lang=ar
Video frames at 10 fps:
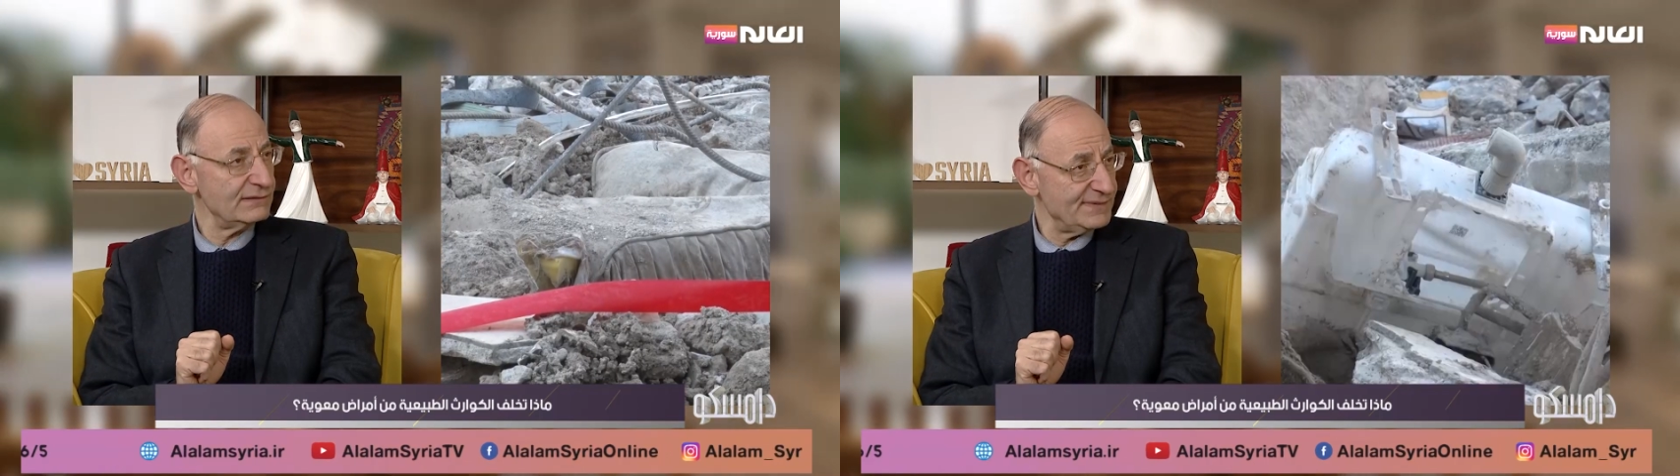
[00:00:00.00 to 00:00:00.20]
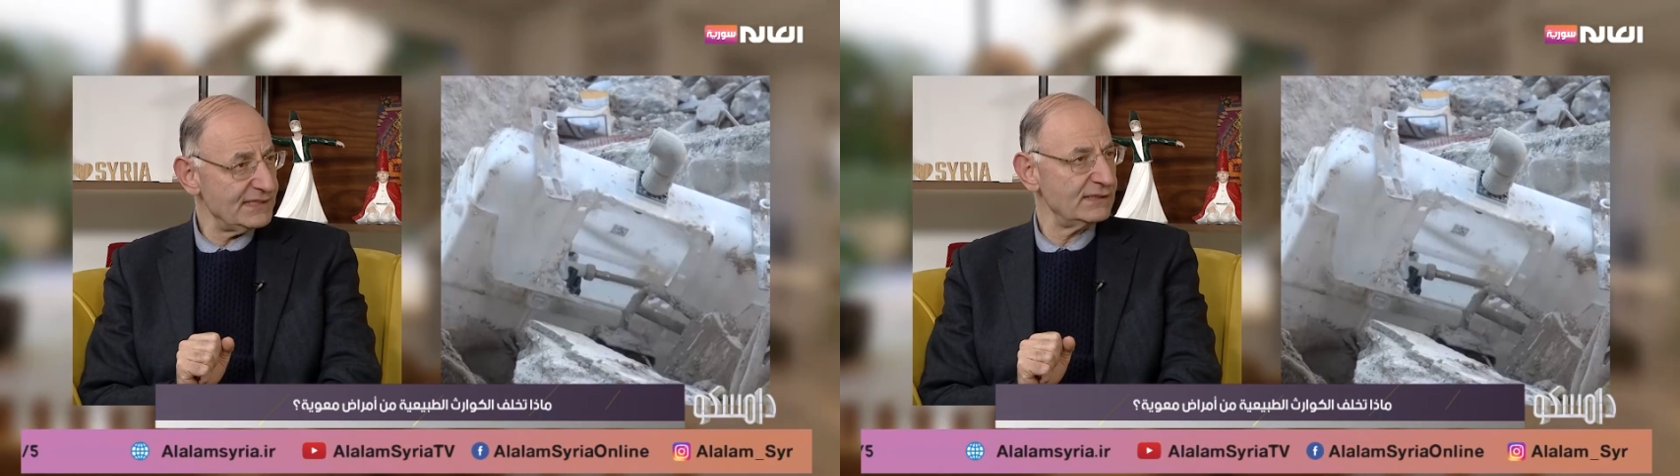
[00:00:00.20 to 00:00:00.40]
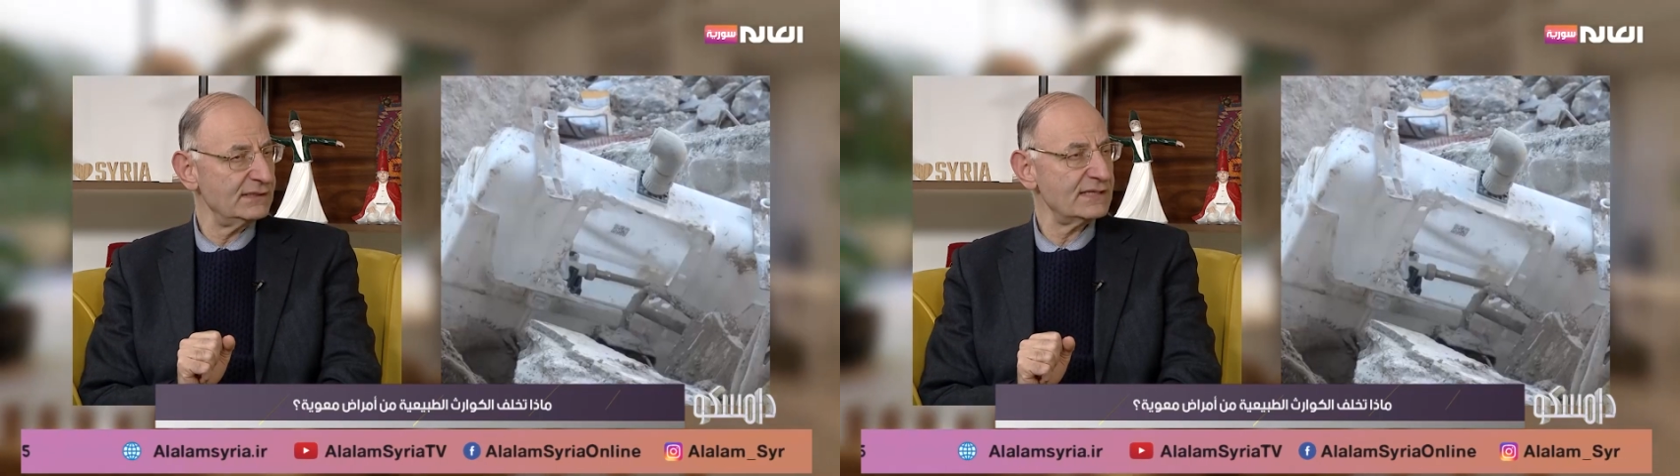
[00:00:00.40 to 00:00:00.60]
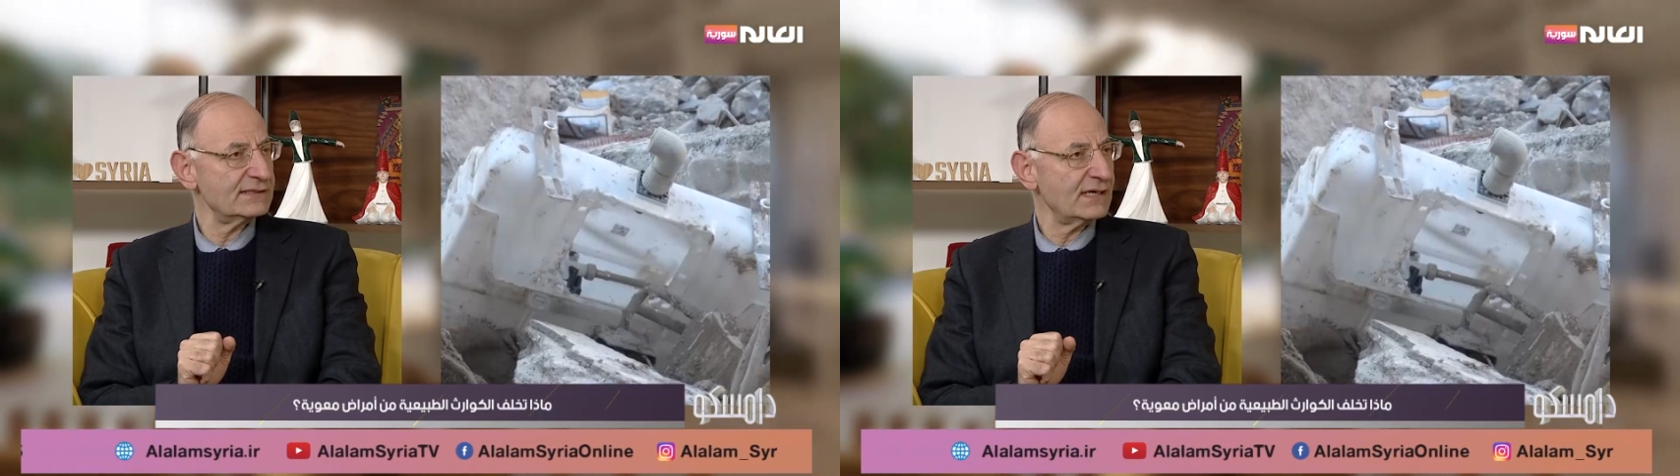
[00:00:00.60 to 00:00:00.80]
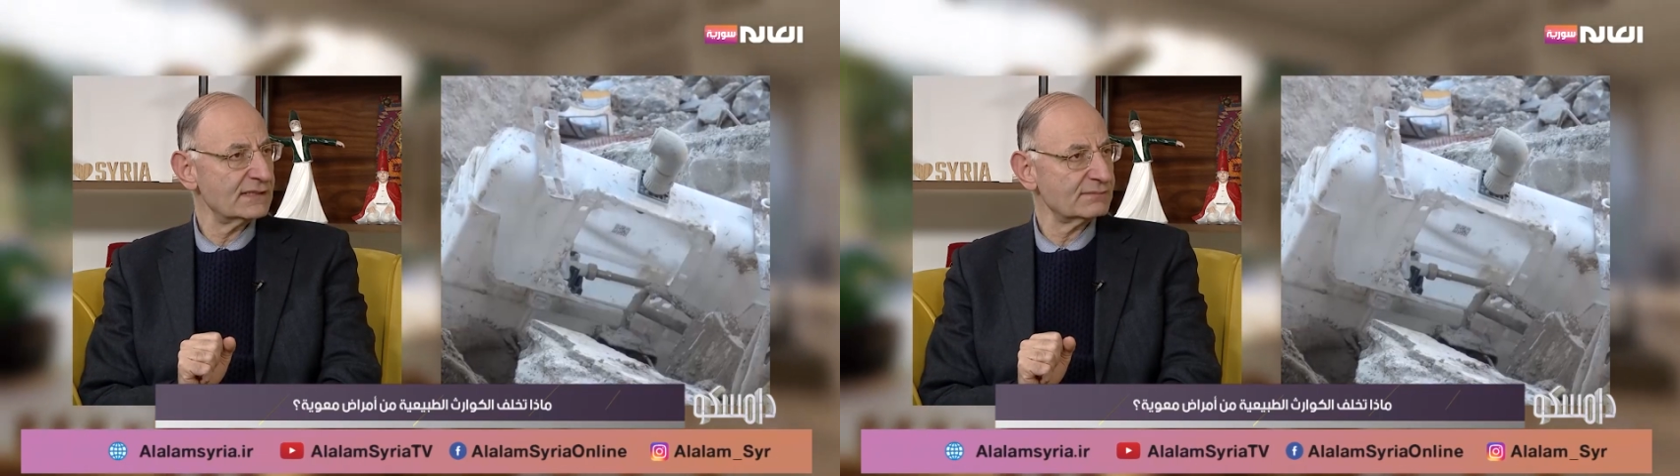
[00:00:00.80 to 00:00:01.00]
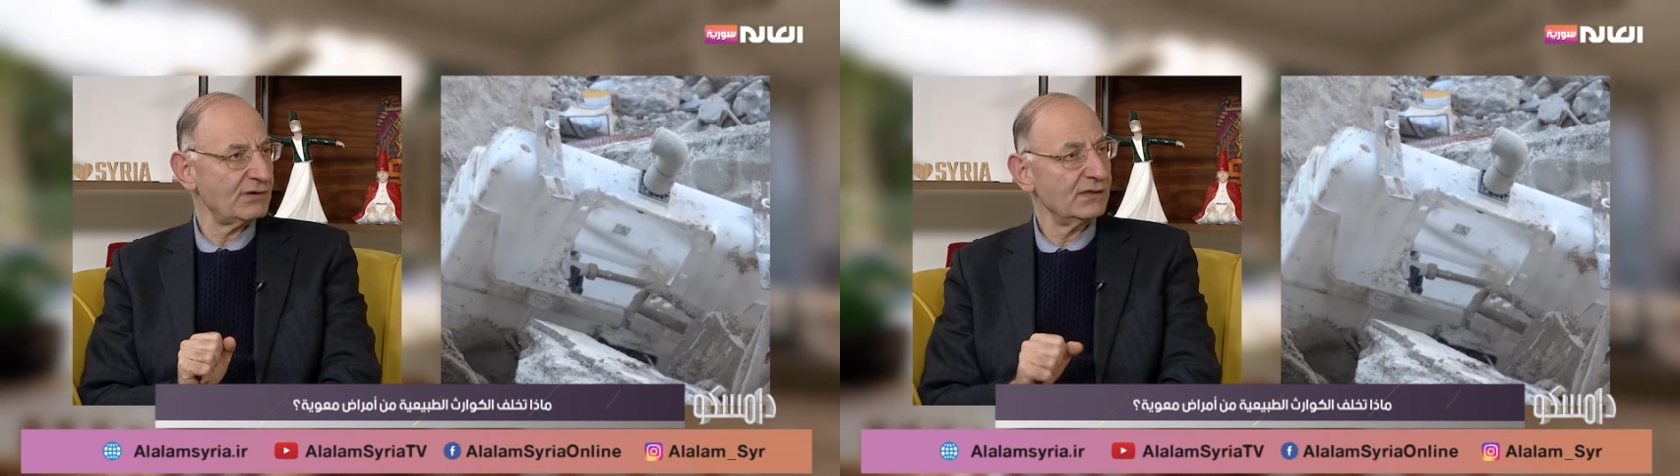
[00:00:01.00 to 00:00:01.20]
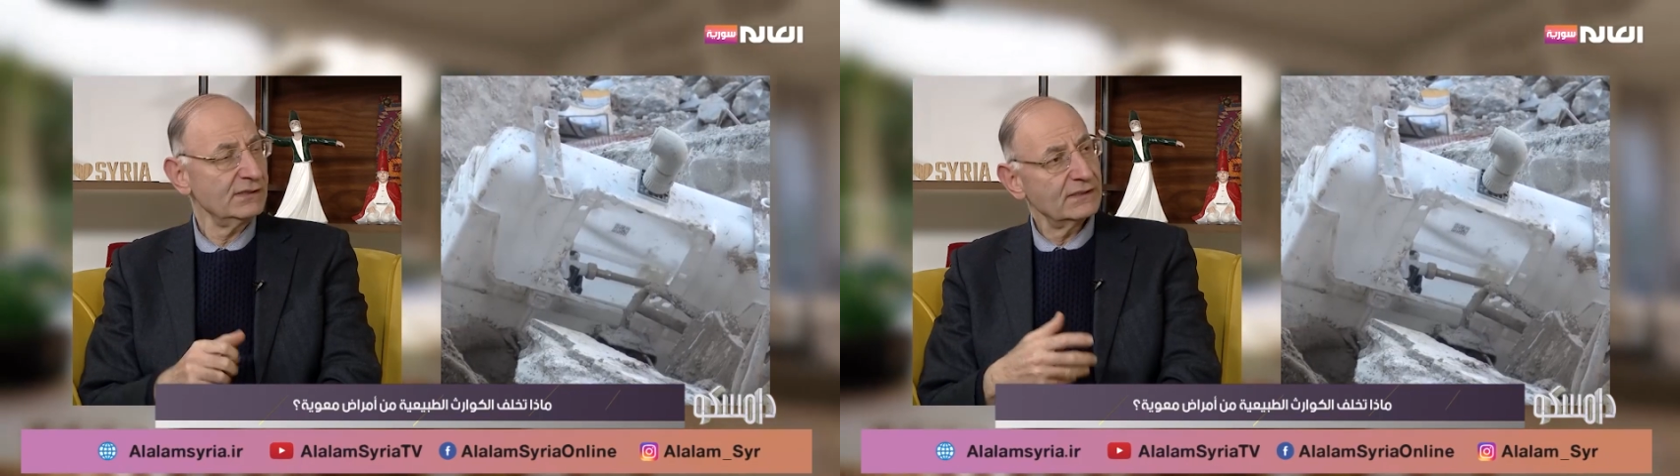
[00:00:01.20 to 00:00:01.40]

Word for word: البيئي الذي أصبح